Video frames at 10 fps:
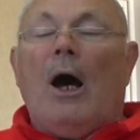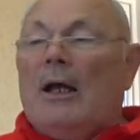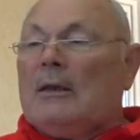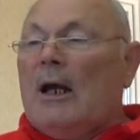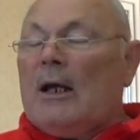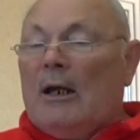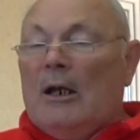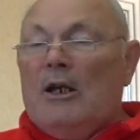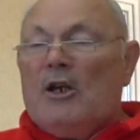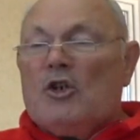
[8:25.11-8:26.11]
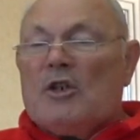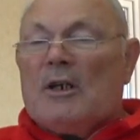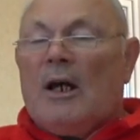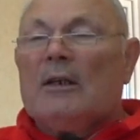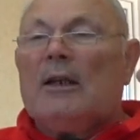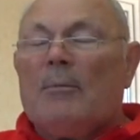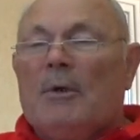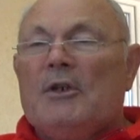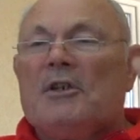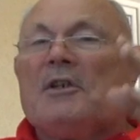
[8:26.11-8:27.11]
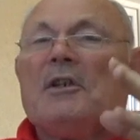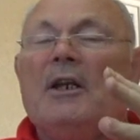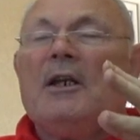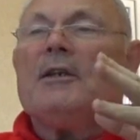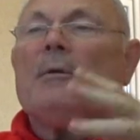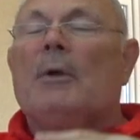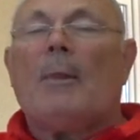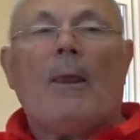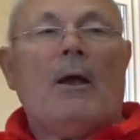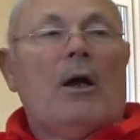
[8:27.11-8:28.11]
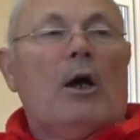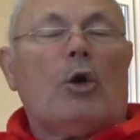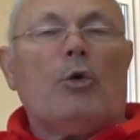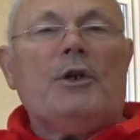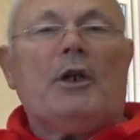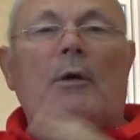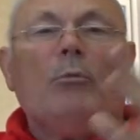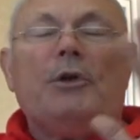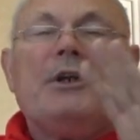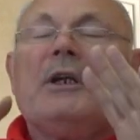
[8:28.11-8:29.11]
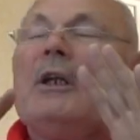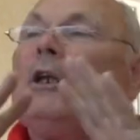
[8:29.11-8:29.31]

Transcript: А так лечится годами, десятилетиями, хроники, моники